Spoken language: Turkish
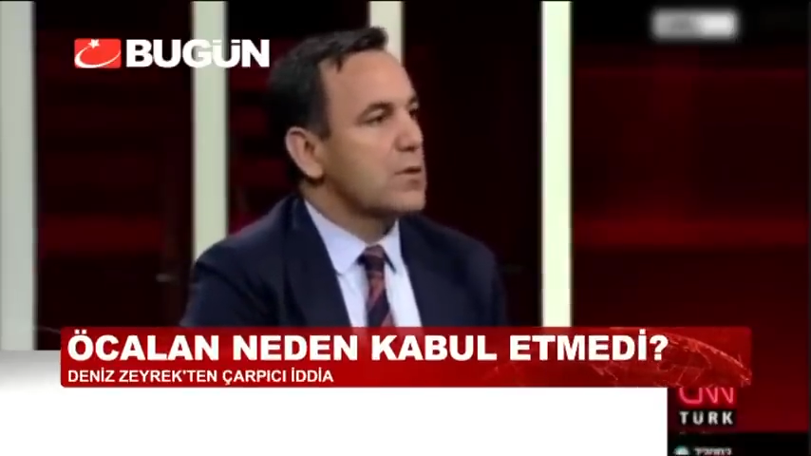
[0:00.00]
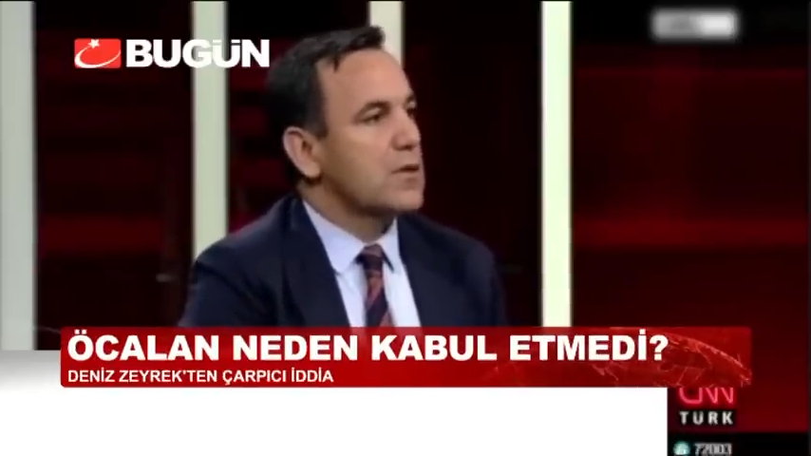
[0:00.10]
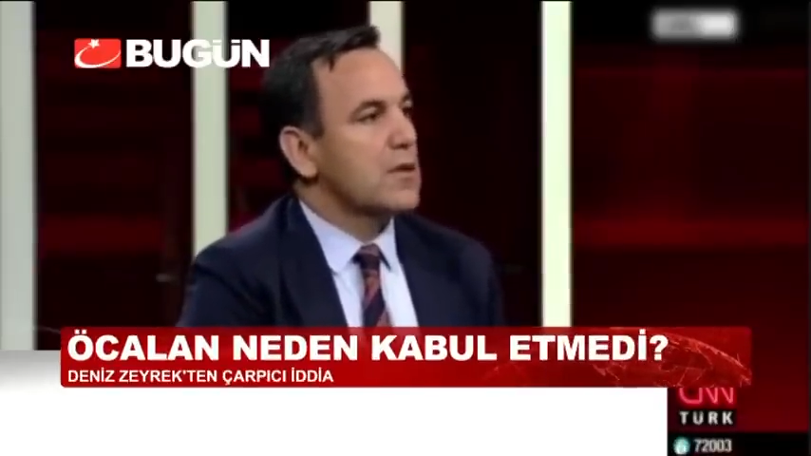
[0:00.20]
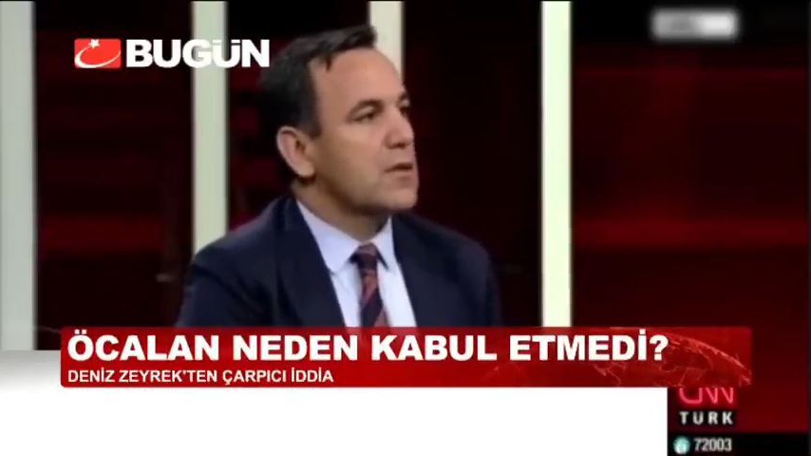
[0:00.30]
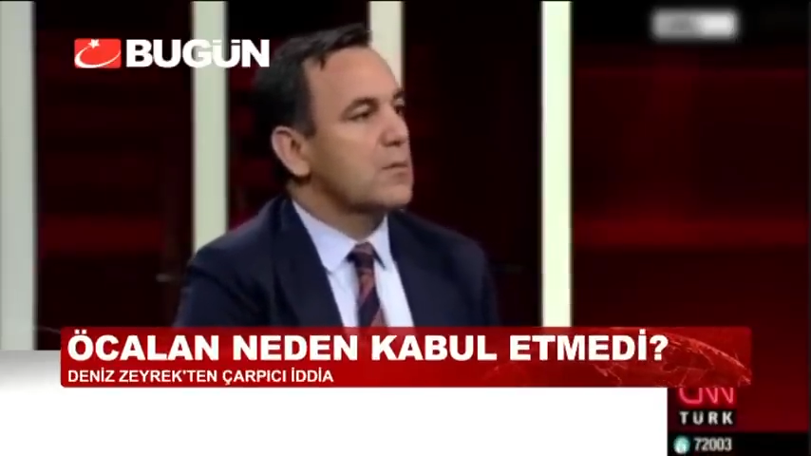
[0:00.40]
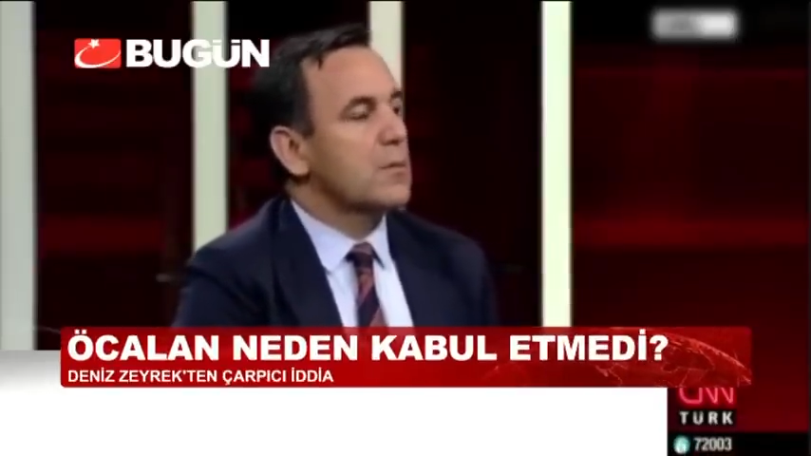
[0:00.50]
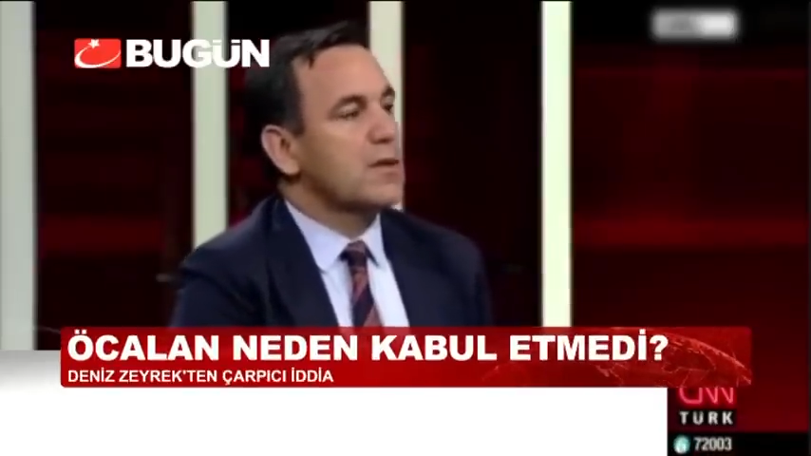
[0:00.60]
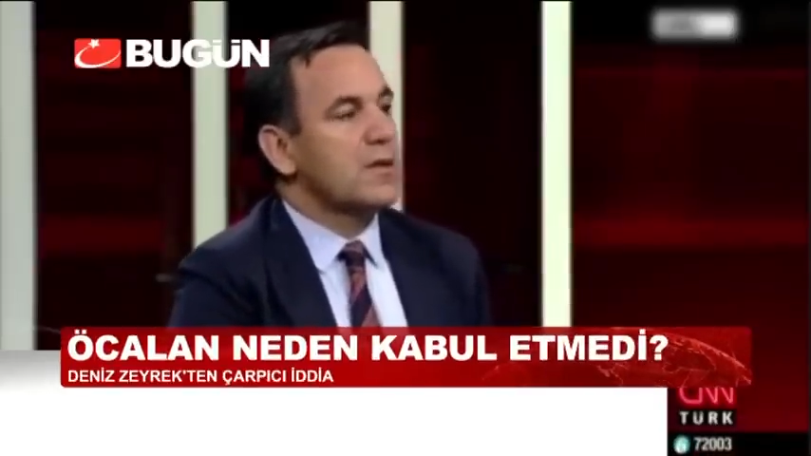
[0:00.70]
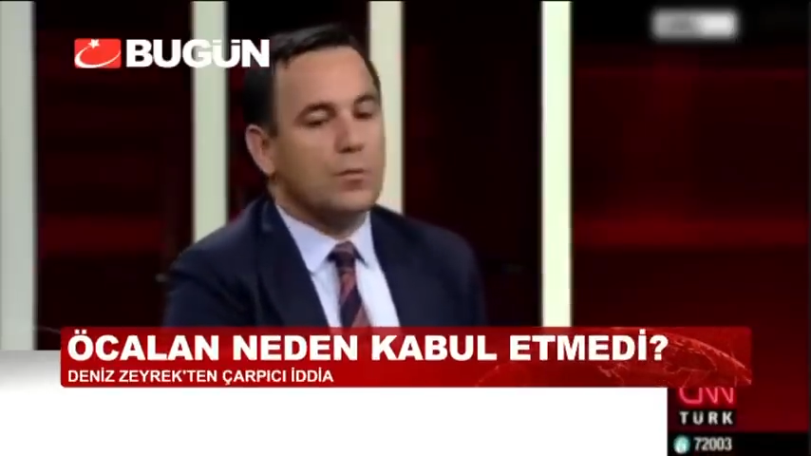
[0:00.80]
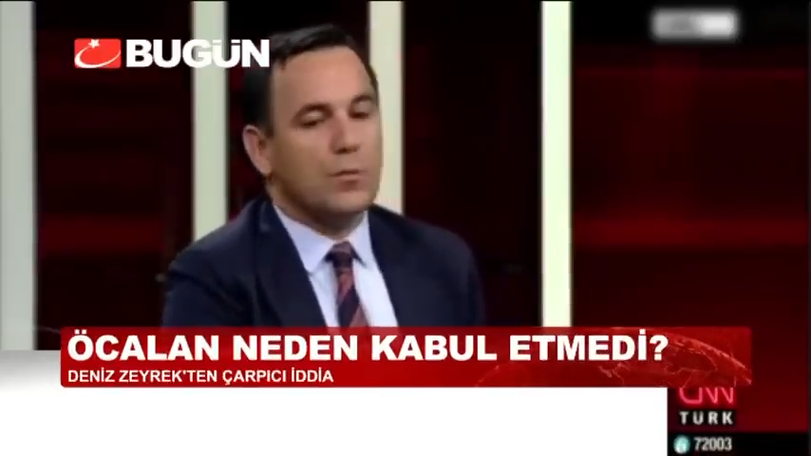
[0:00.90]
O nedenle
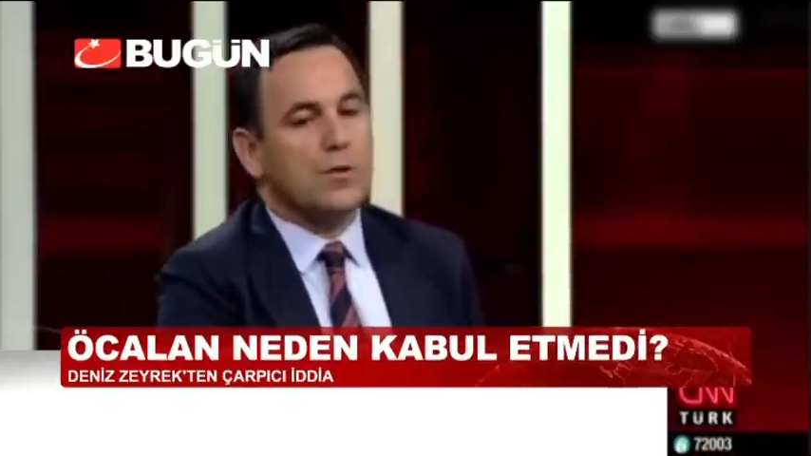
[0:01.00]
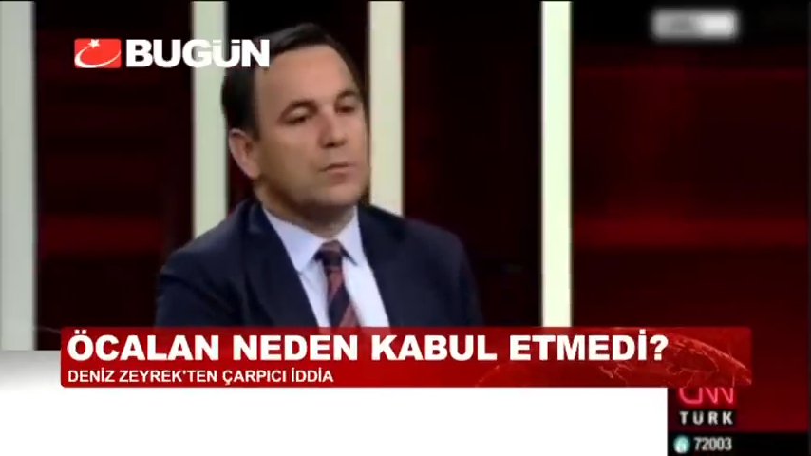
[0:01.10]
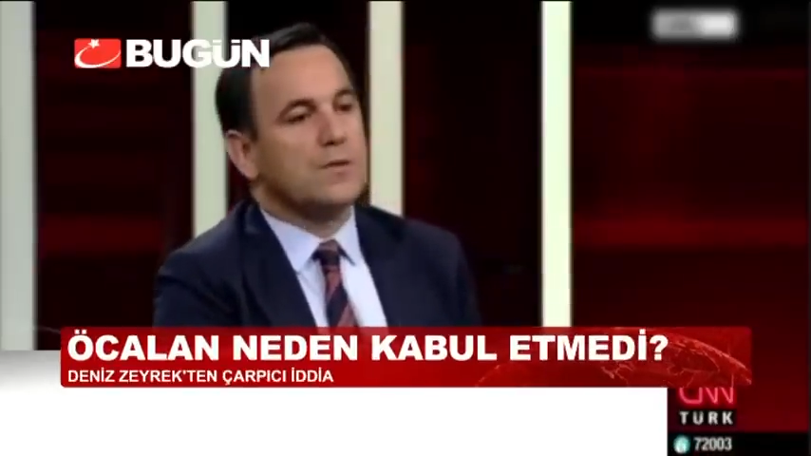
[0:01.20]
benden böyle